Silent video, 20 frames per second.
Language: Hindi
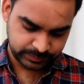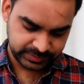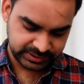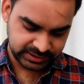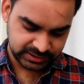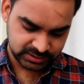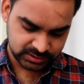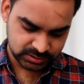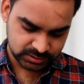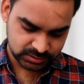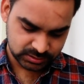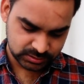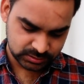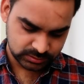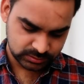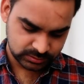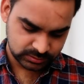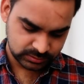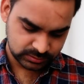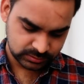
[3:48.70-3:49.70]
पीस
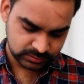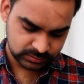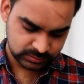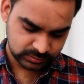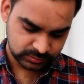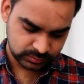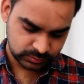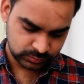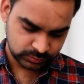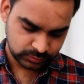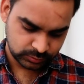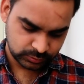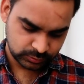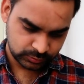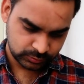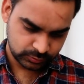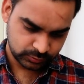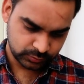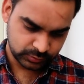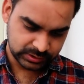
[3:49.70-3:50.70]

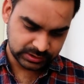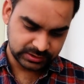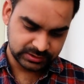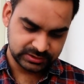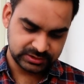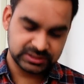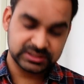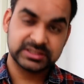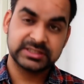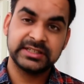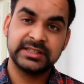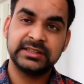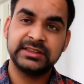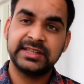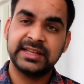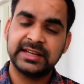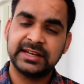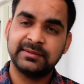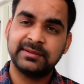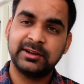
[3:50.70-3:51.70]
वन जिससे
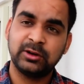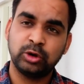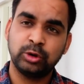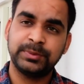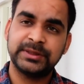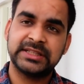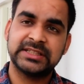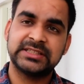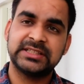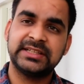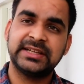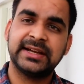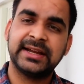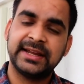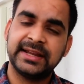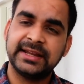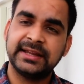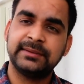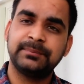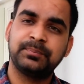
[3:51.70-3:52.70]
देखने वाले को पता चल
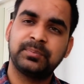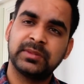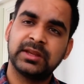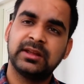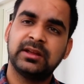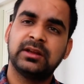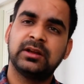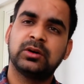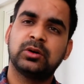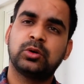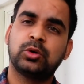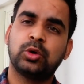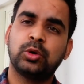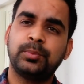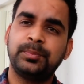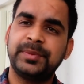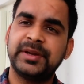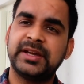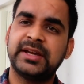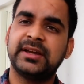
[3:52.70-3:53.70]
जाएगा कि
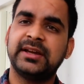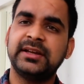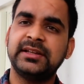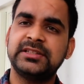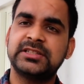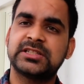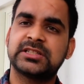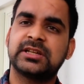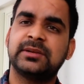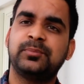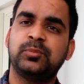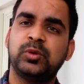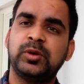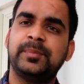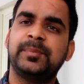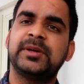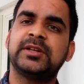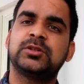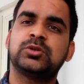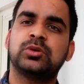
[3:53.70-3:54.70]
क्रॉप पिक है जिसकी
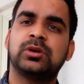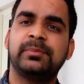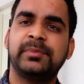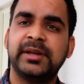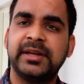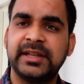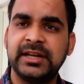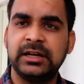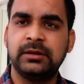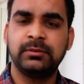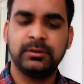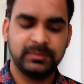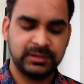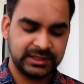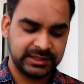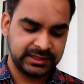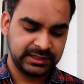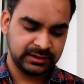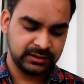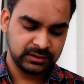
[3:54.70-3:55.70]
पूरी पिक जो है हमें ग्रिड में
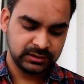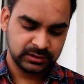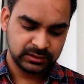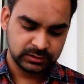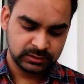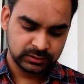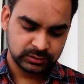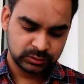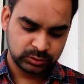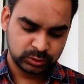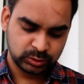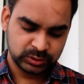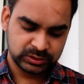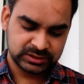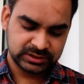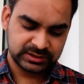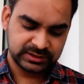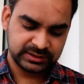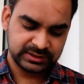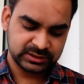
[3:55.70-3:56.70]
मिलेगी तो
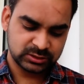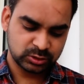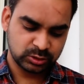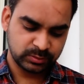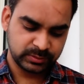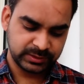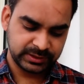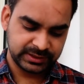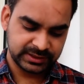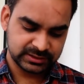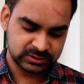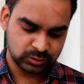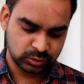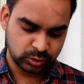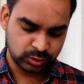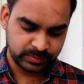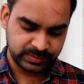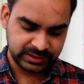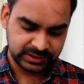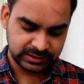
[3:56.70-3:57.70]
इस इसको मैं यहाँ से
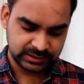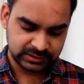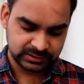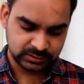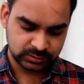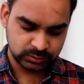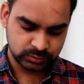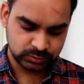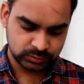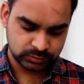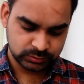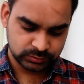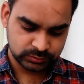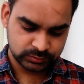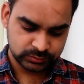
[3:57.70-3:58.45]
कॉपी कर लेता हूँ